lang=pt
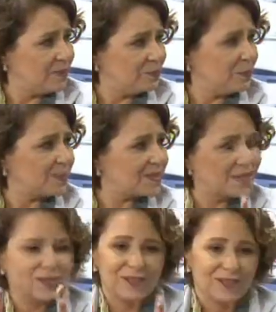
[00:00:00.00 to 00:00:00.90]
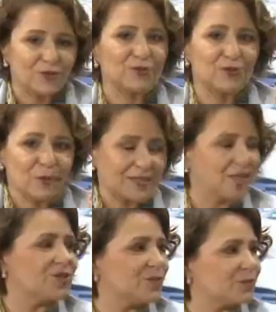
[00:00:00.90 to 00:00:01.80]
O paciente, eu eh, digo, o
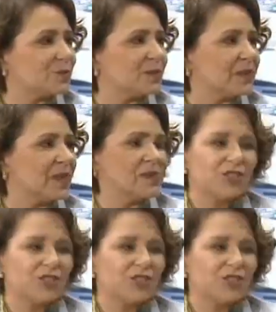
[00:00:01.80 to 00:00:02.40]
paciente entra no hospital,